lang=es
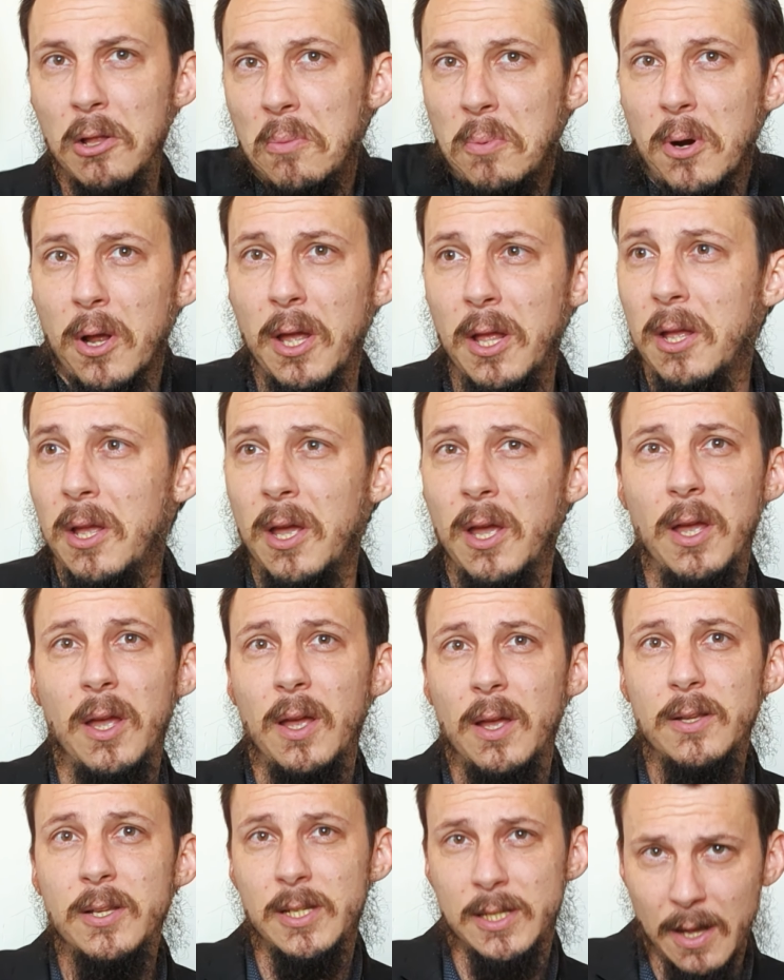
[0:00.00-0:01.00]
No,
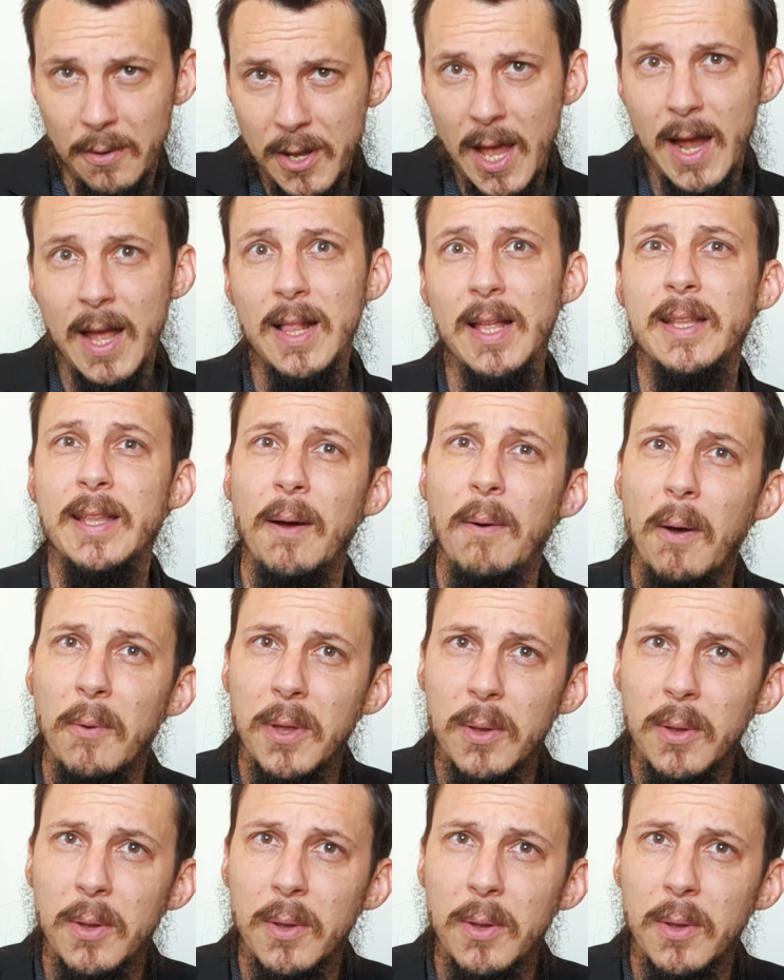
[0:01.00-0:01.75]
porque ya sabía que él estaba